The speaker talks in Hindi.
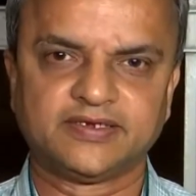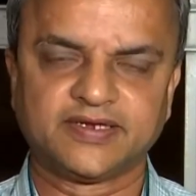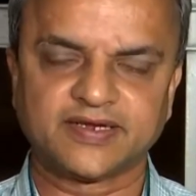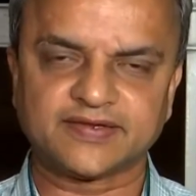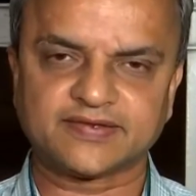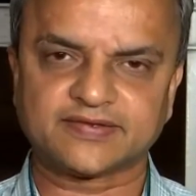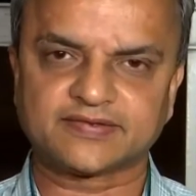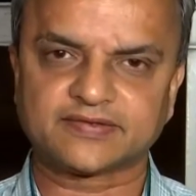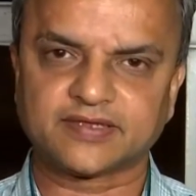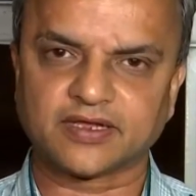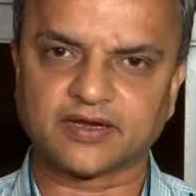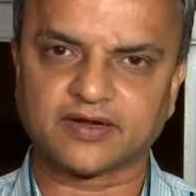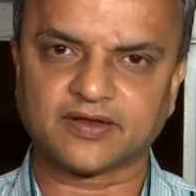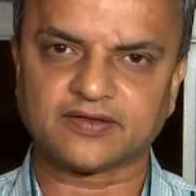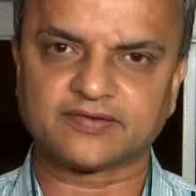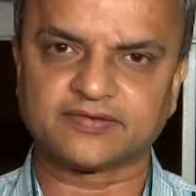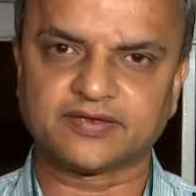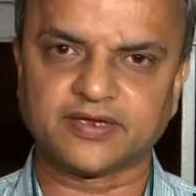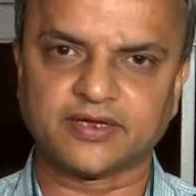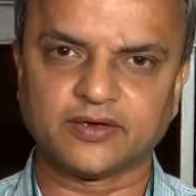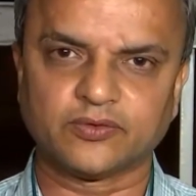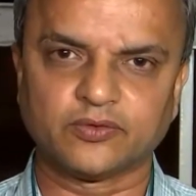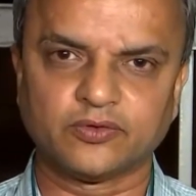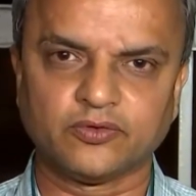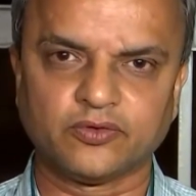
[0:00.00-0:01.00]
जिस तरह
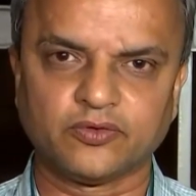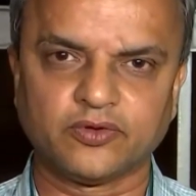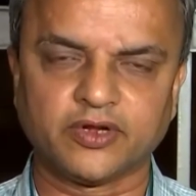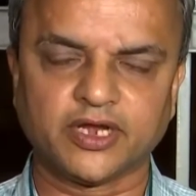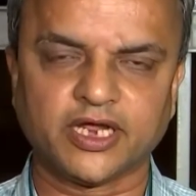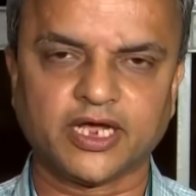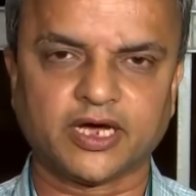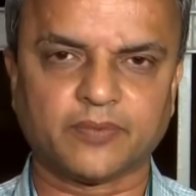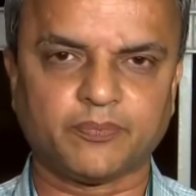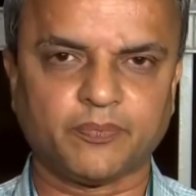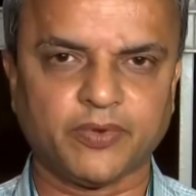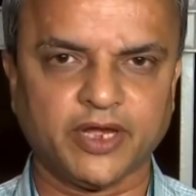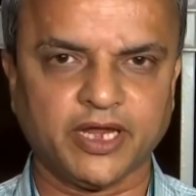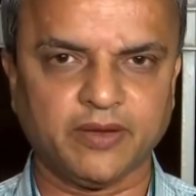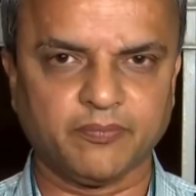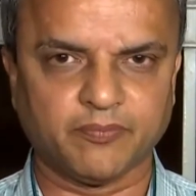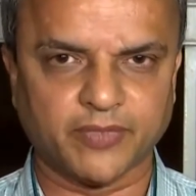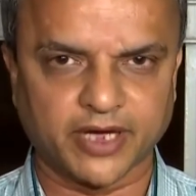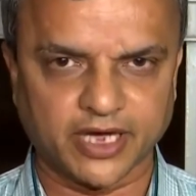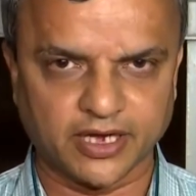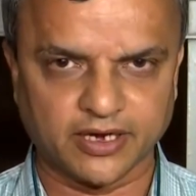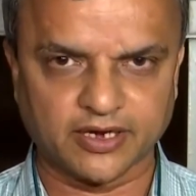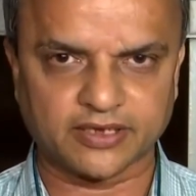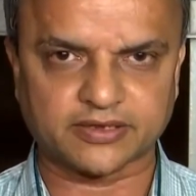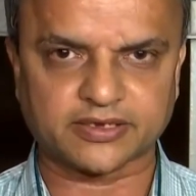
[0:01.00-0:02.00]
से उन्होंने अपनी
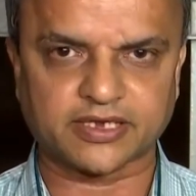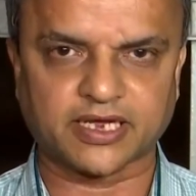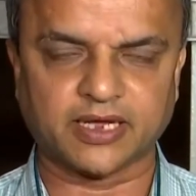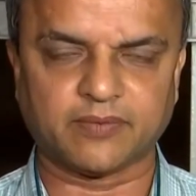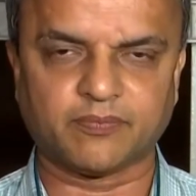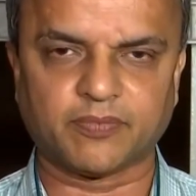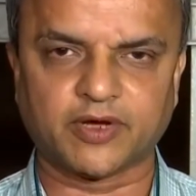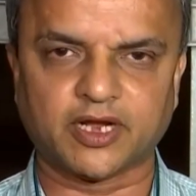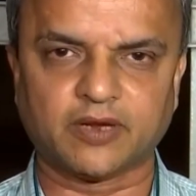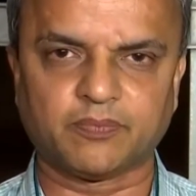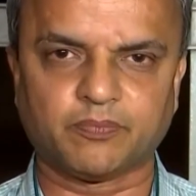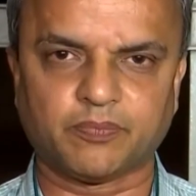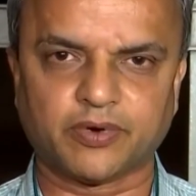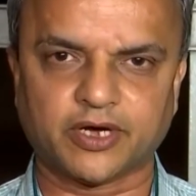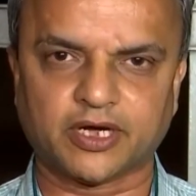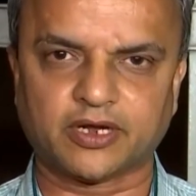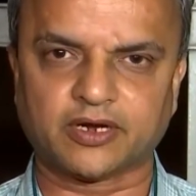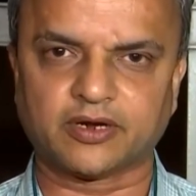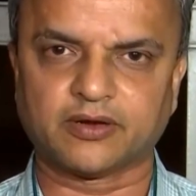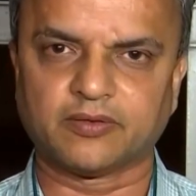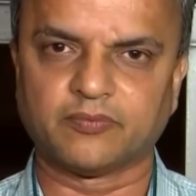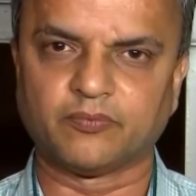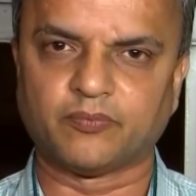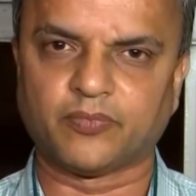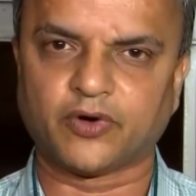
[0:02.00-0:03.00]
मेहनत के बल
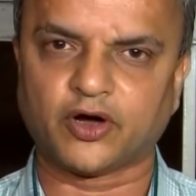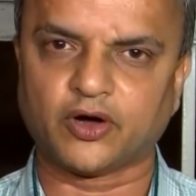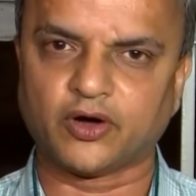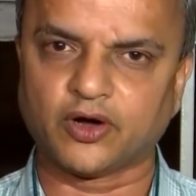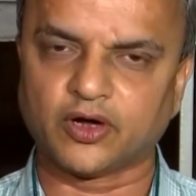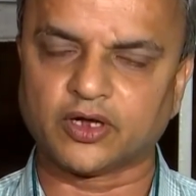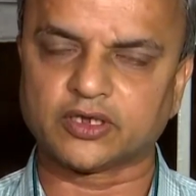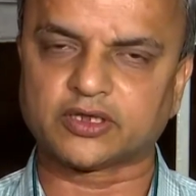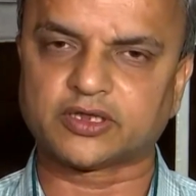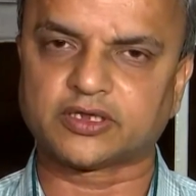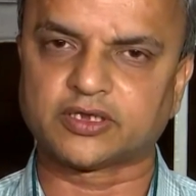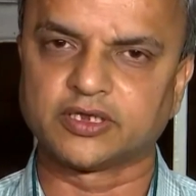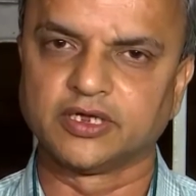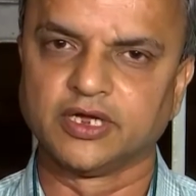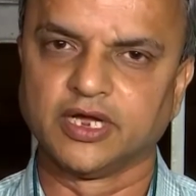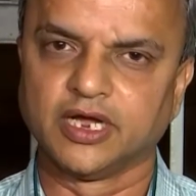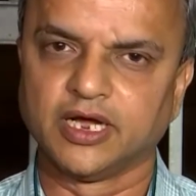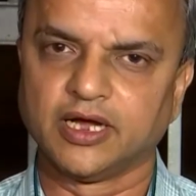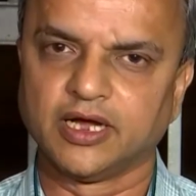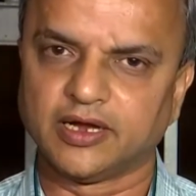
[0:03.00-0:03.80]
पर बहुत